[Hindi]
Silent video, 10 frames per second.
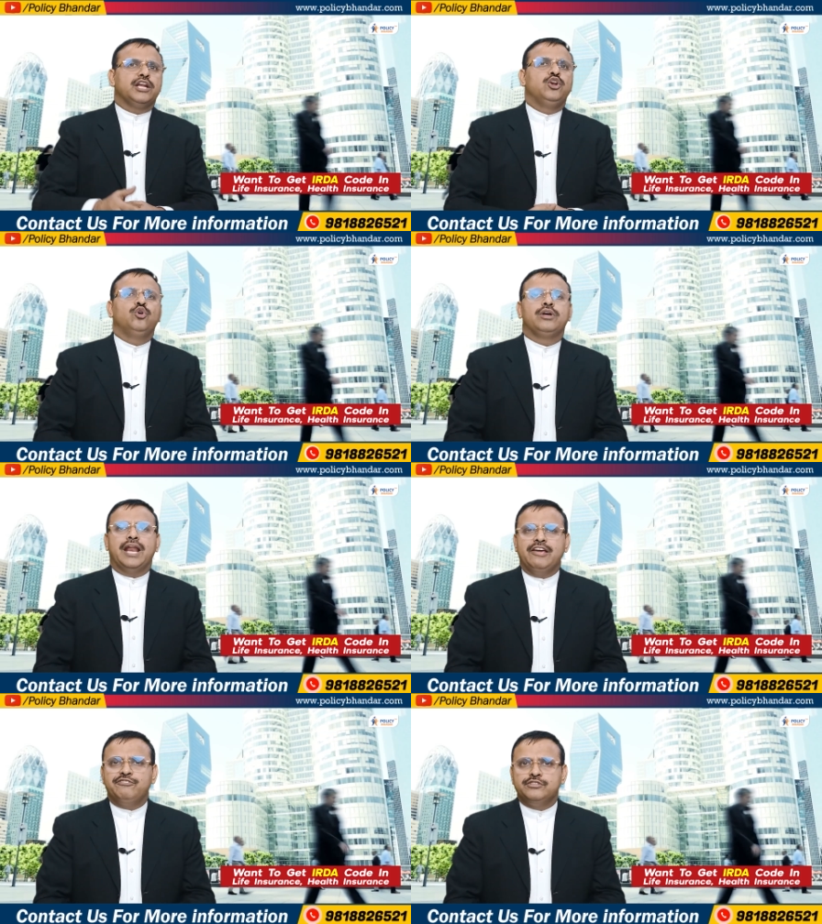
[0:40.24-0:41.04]
सारे लोग
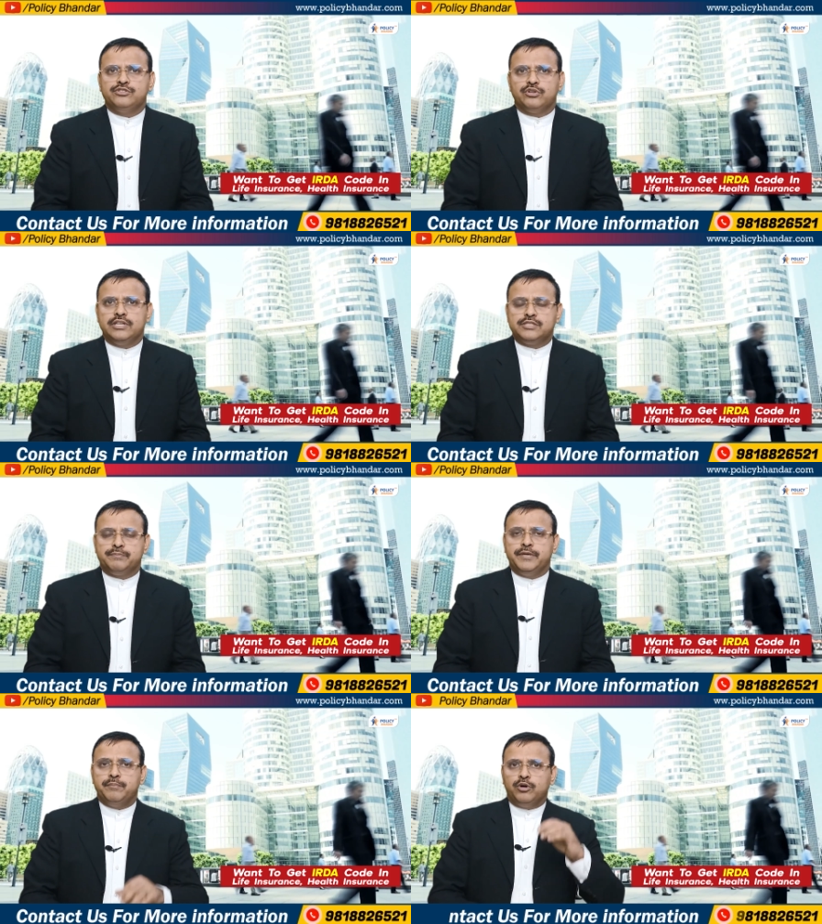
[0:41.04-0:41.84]
लाइफ
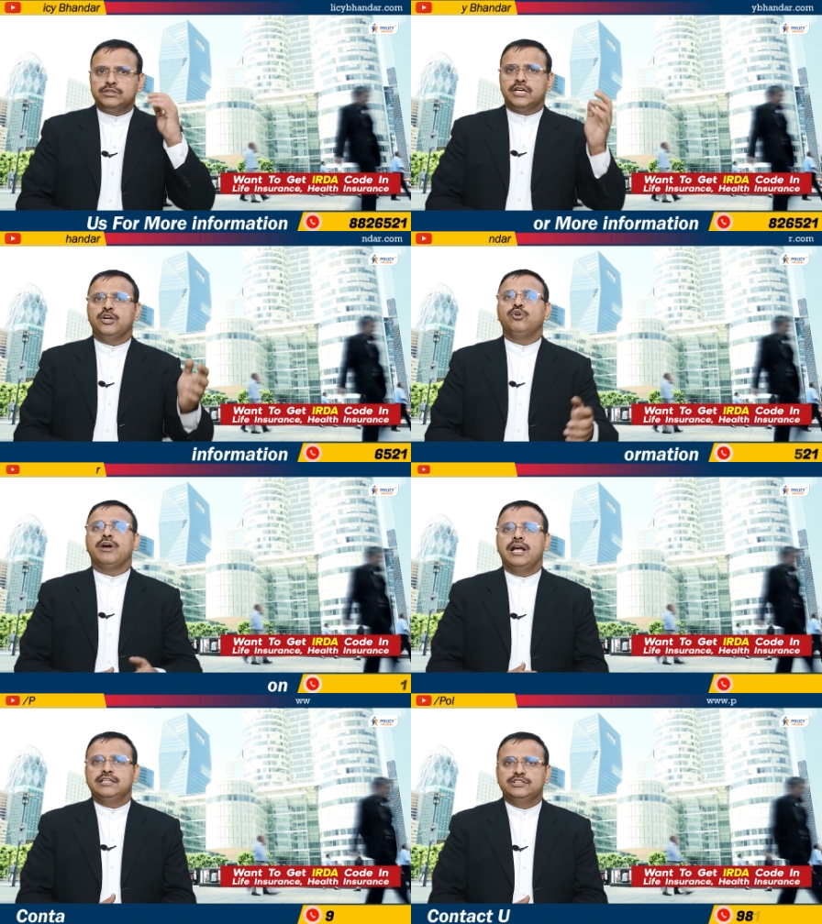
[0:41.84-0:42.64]
इंश्योरेंस में बहुत सारे
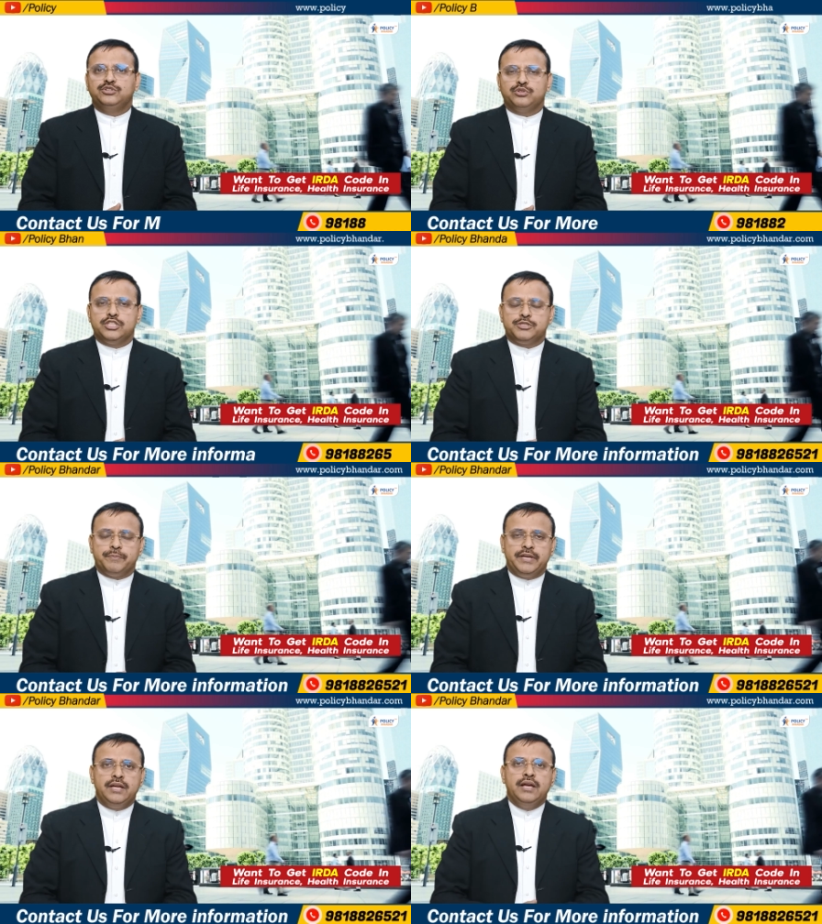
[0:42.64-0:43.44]
लोग हेल्थ इंश्योरेंस
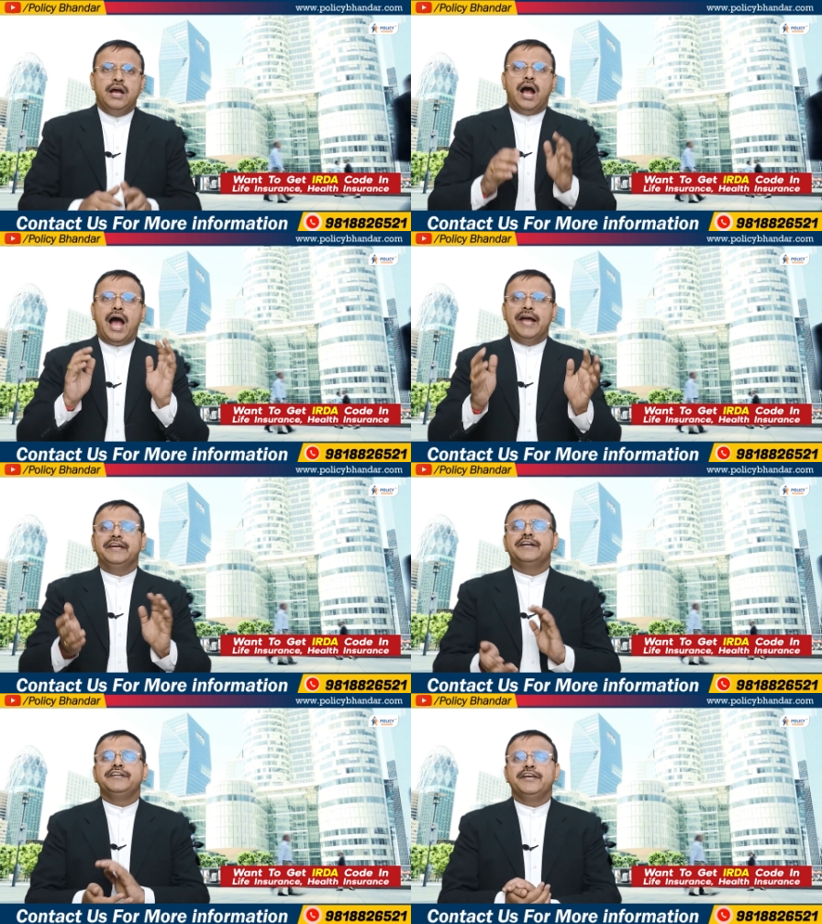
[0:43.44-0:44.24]
में
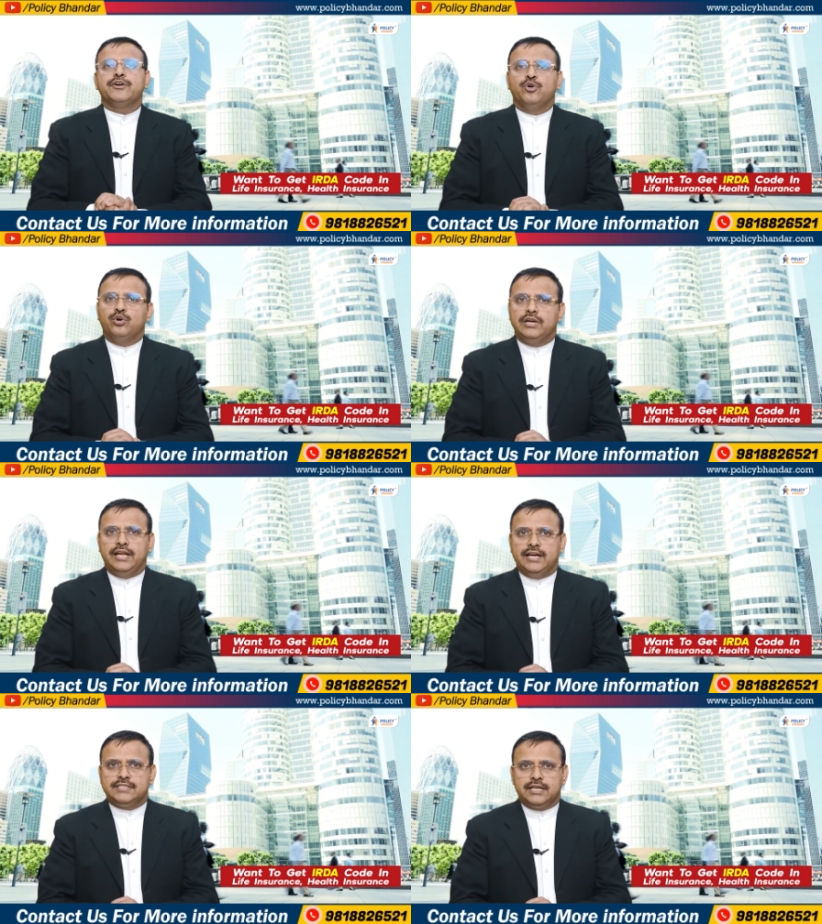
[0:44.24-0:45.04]
आई कोड
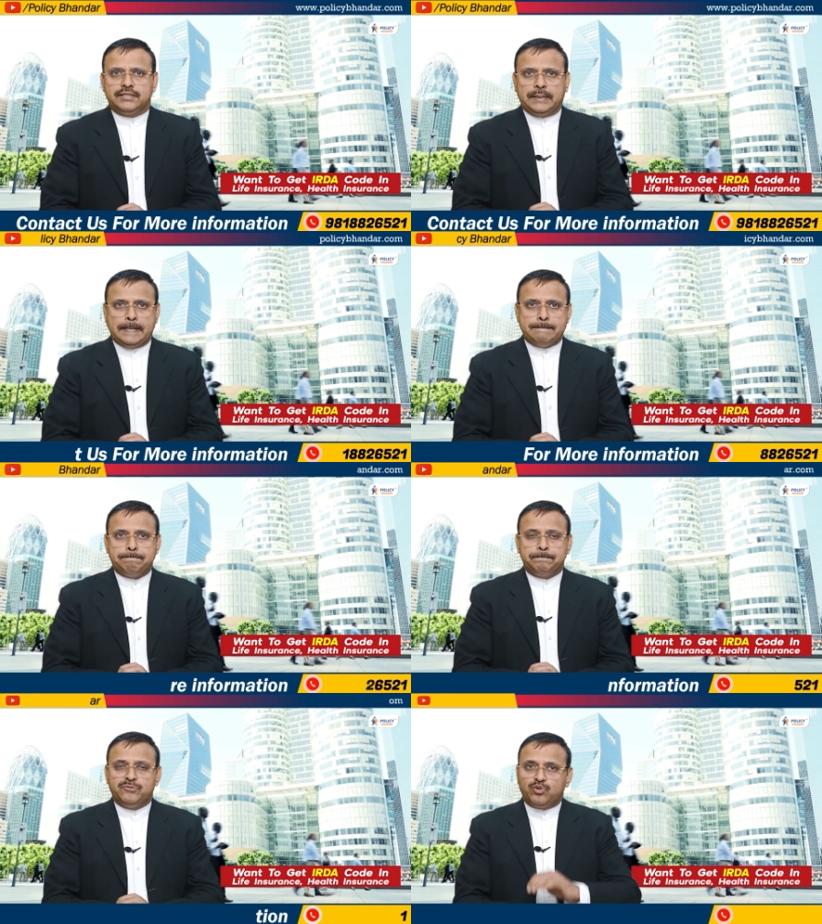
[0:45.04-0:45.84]
लेना चाहते हैं
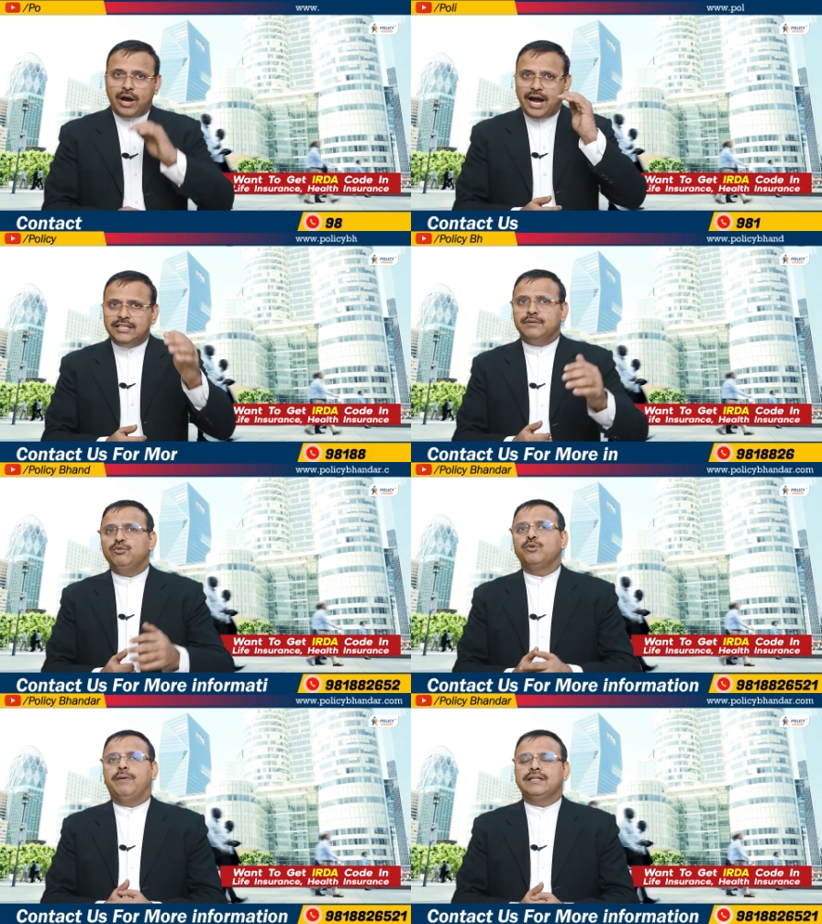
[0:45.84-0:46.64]
तो आज हम
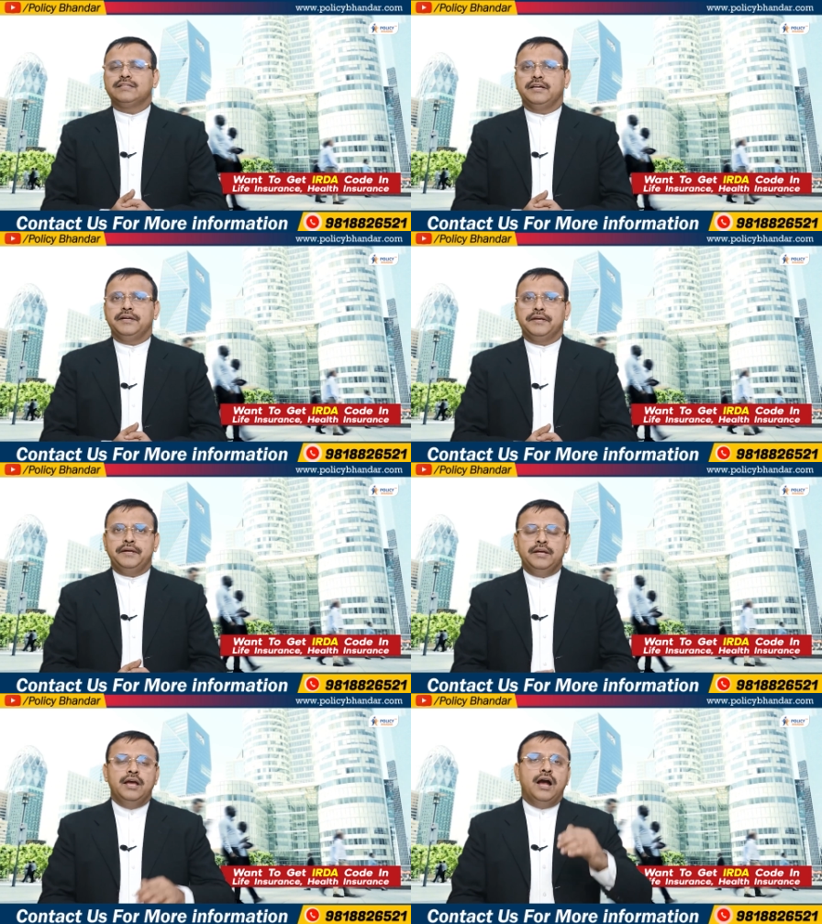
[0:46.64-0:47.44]
लोग बात
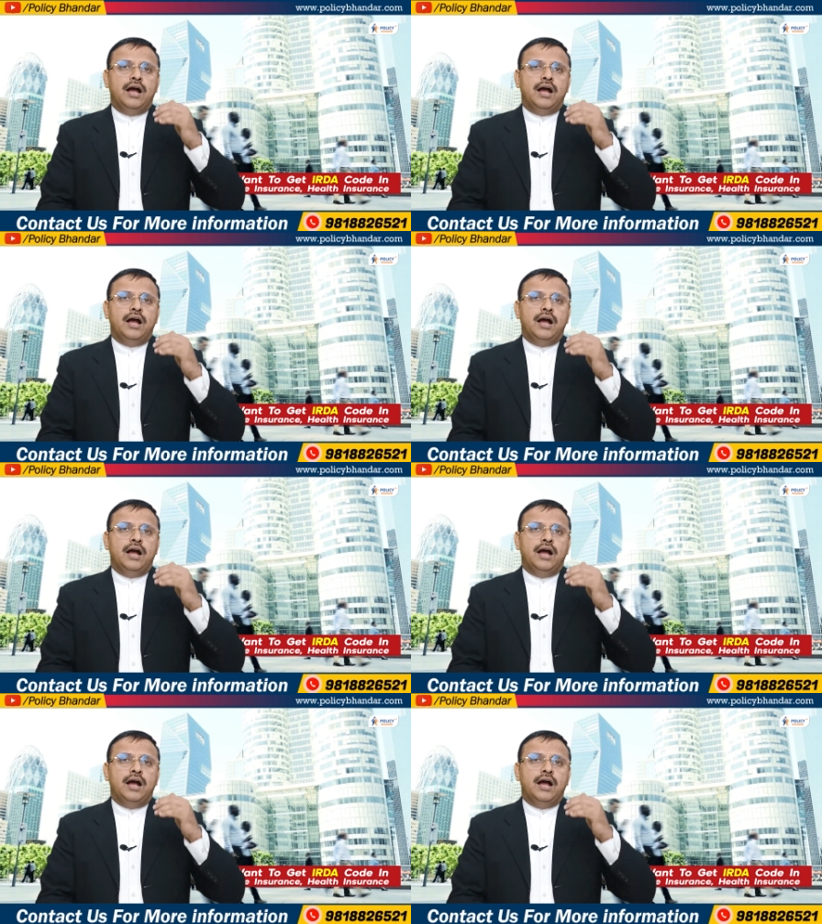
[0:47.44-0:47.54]
करेंगे